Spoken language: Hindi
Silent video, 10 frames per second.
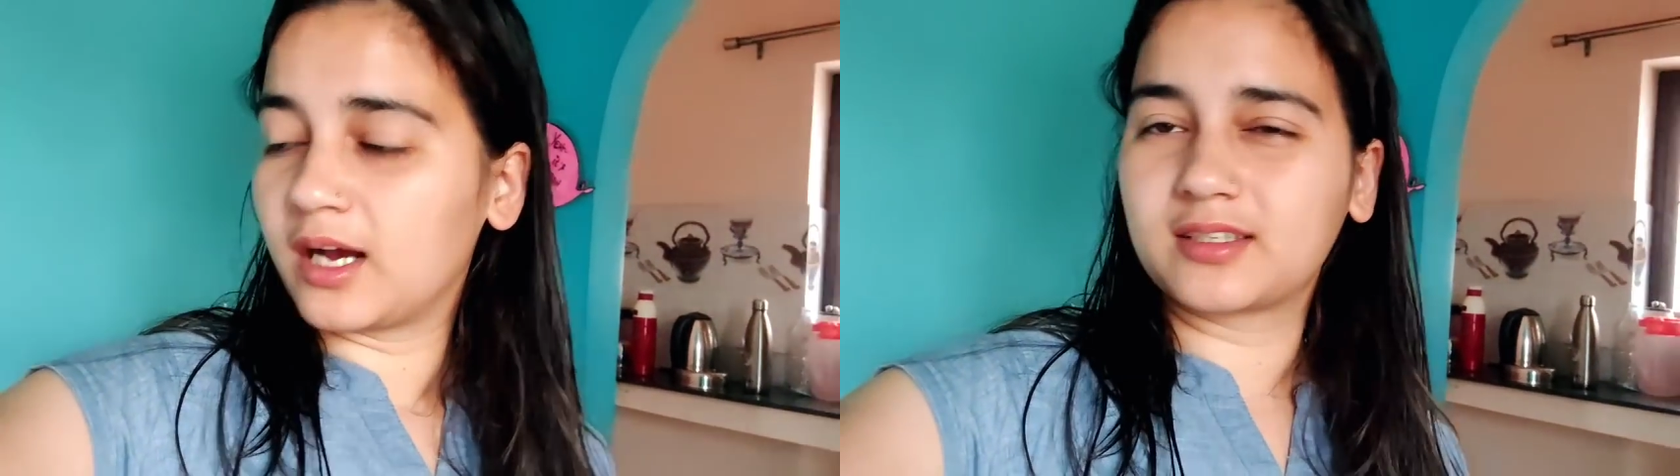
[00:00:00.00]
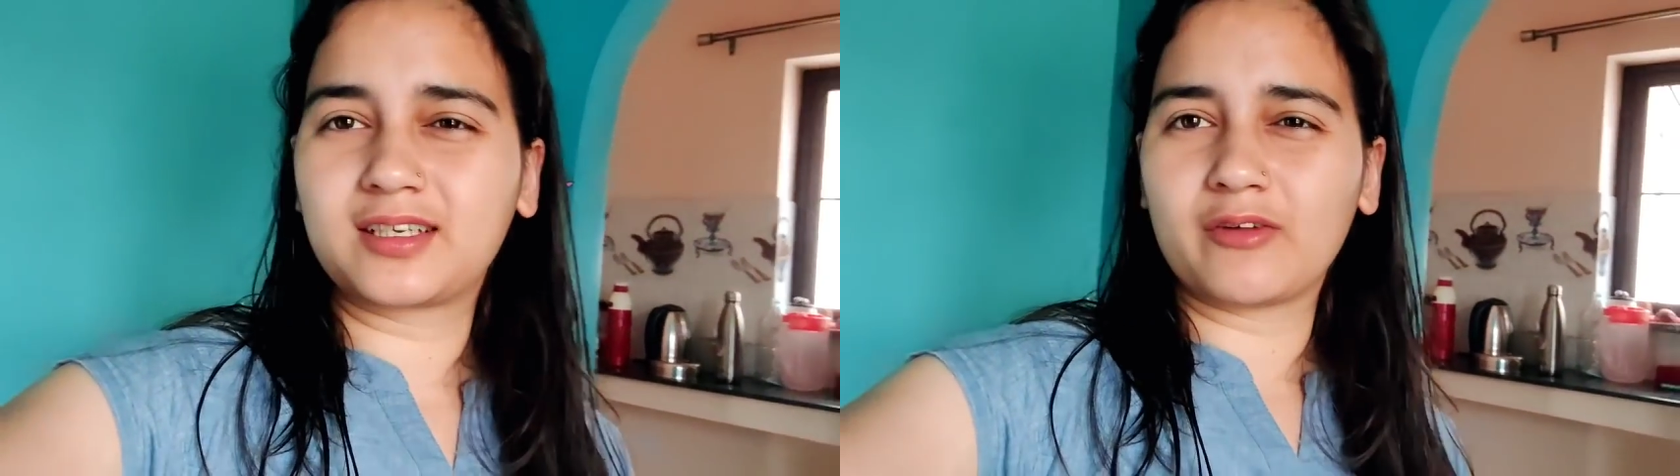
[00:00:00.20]

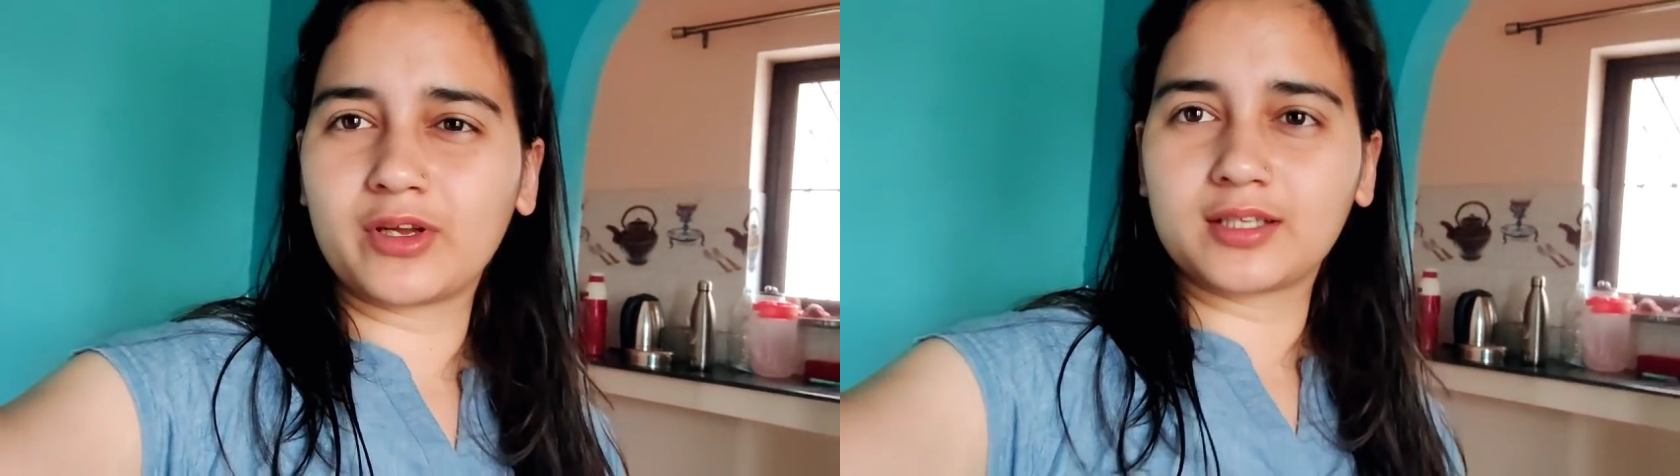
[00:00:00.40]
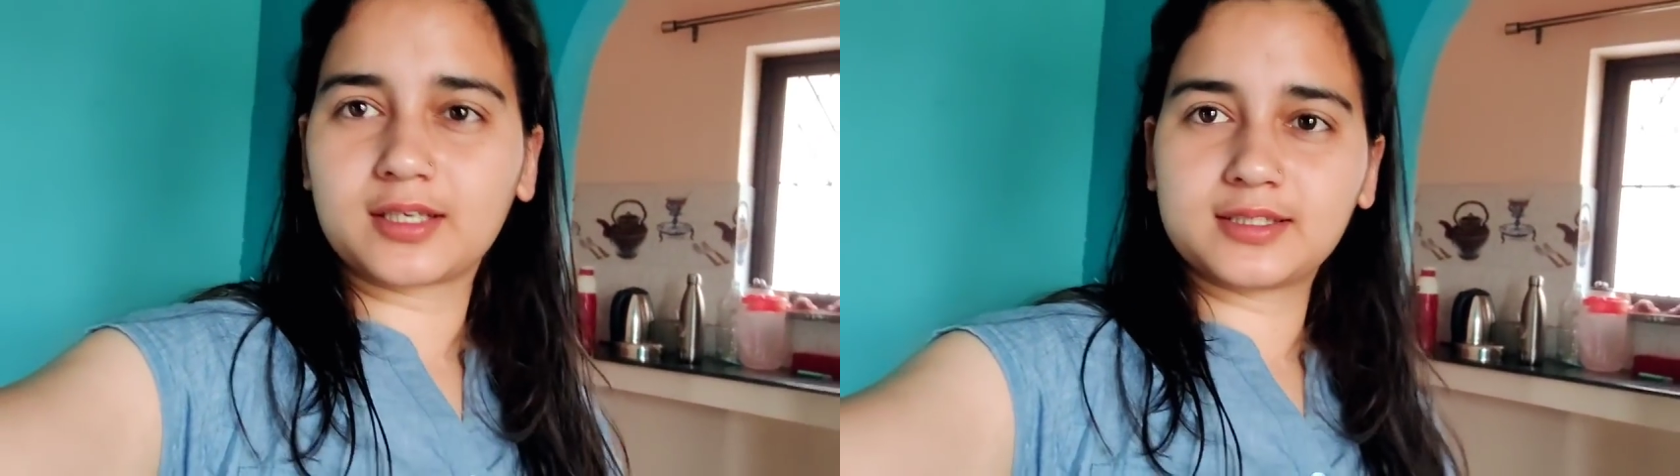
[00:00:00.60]
हद
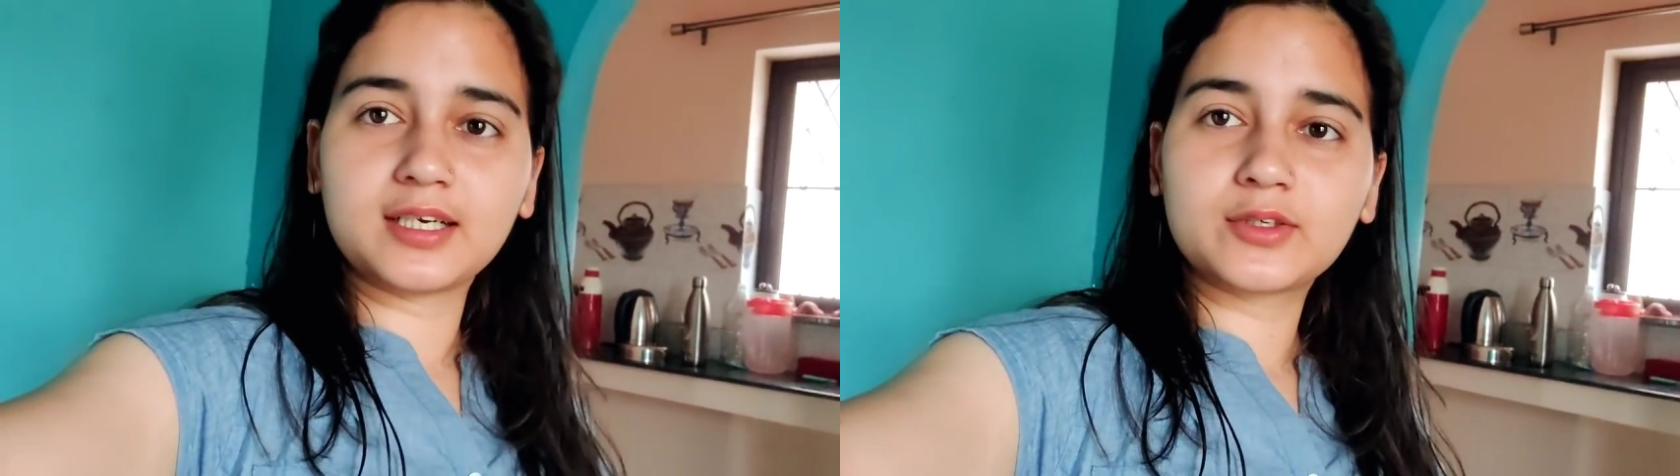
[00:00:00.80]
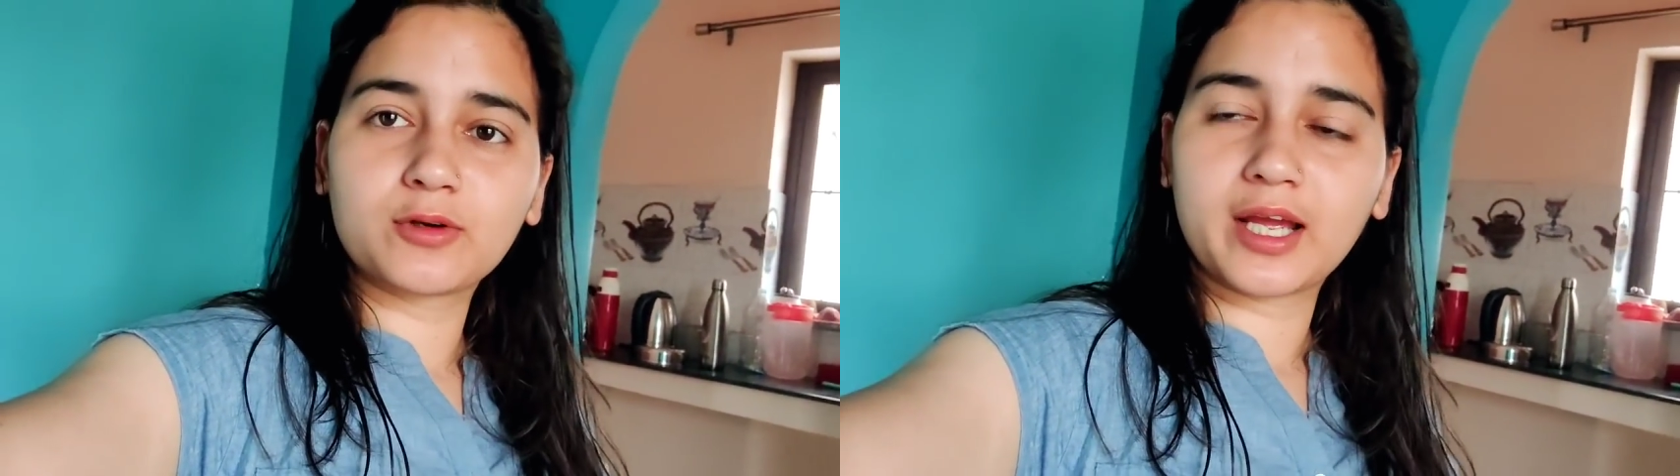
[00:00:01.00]
काफ़ी हद तक
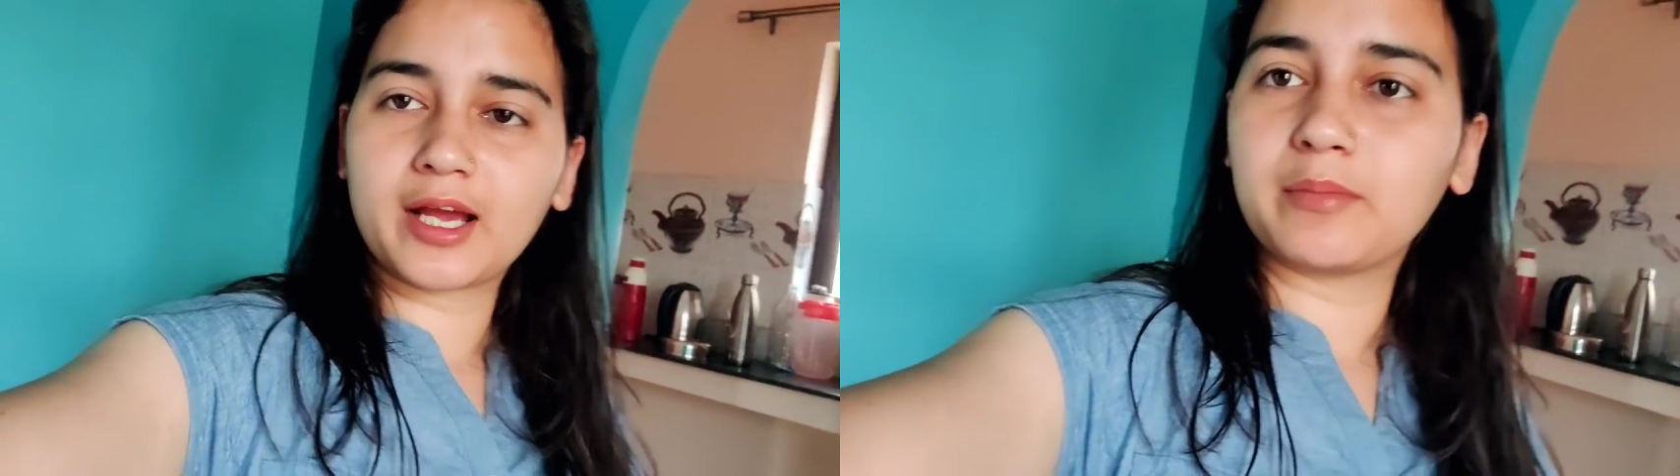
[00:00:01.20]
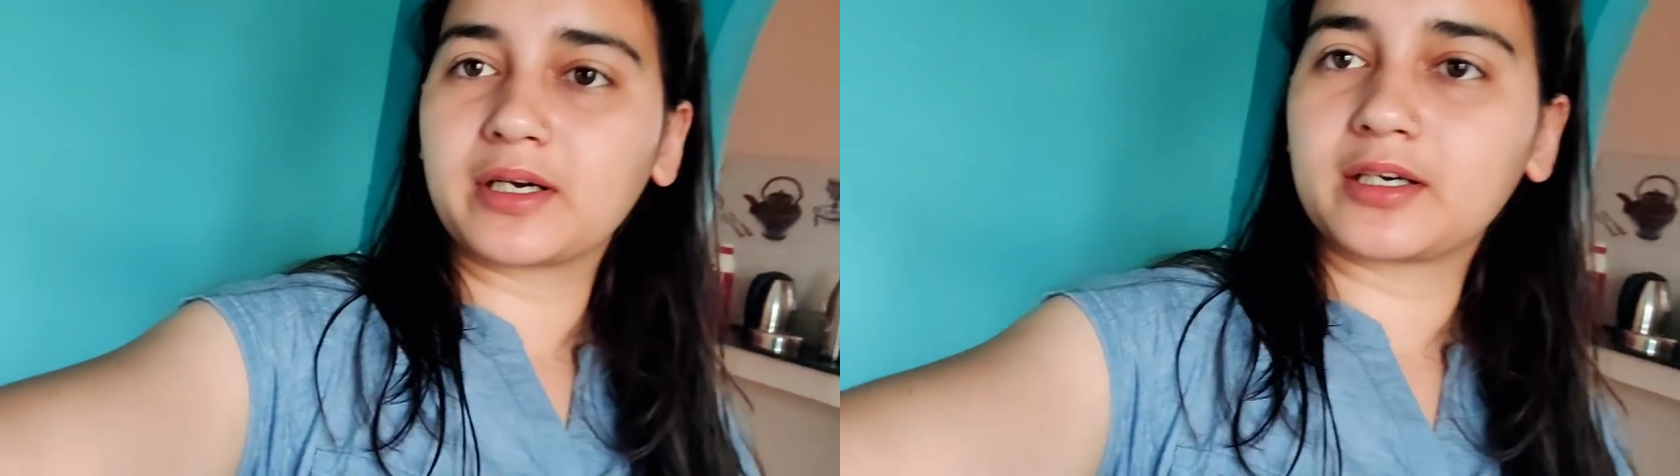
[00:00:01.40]
सेट हो गया है